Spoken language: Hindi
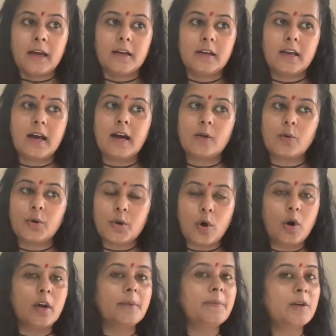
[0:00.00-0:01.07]
या कोई
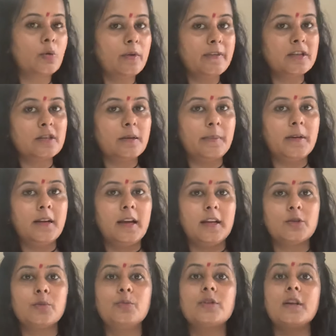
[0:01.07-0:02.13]
और कोई वेजिटेबल है
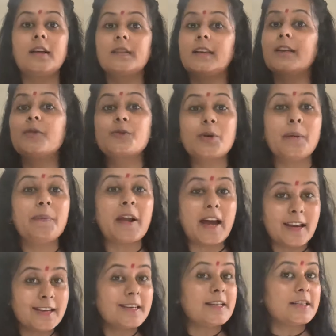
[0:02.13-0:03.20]
जो मुझे लगता है कि उसको अप्लाई
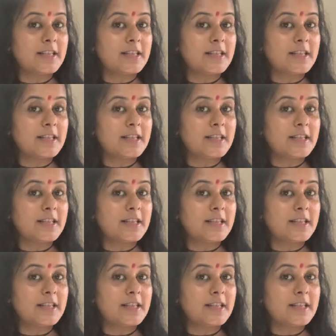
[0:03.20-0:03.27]
किया